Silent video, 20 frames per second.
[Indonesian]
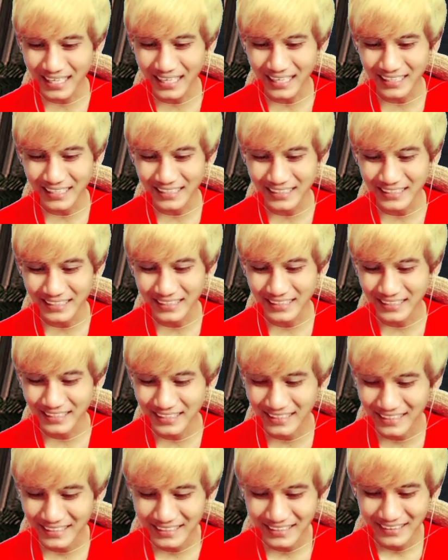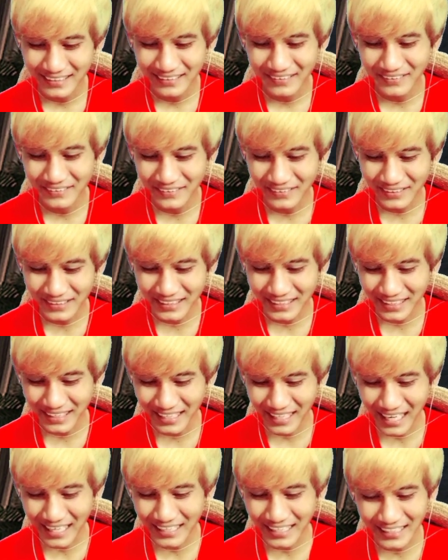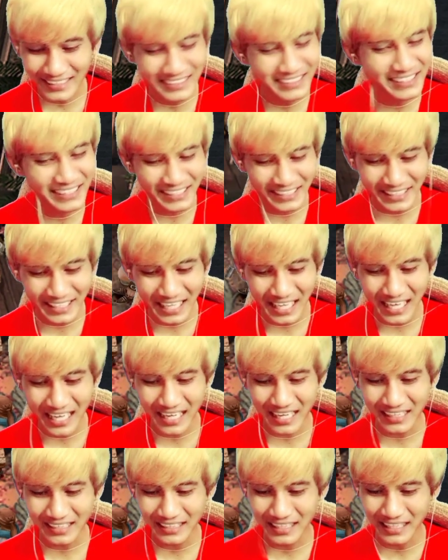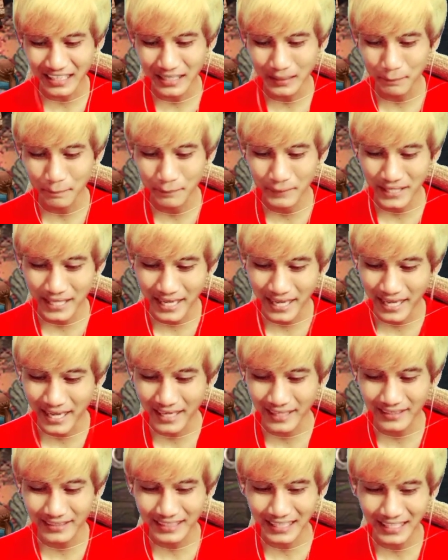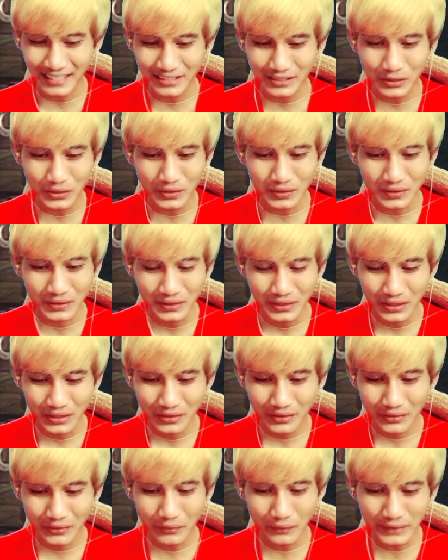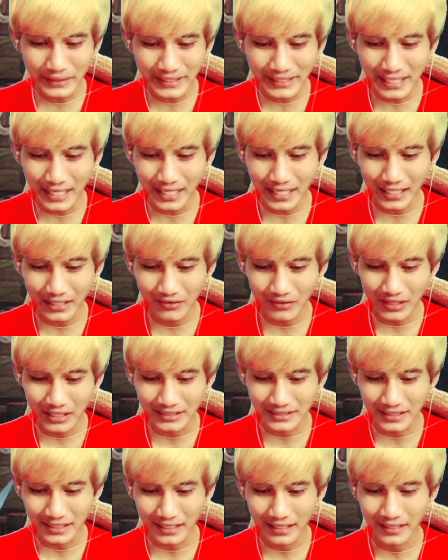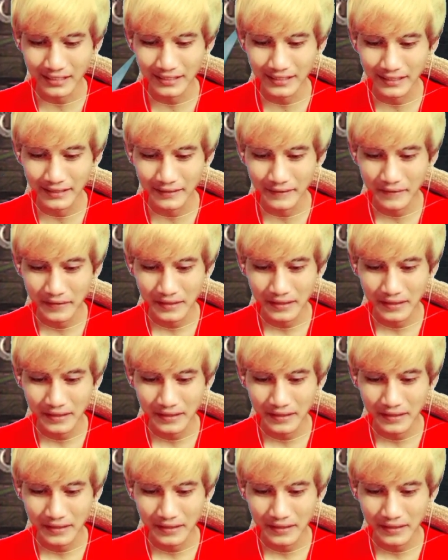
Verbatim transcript: kali ini. Oke, okay, ada Cina dan Blank dan Kuina kalau nggak salah ya.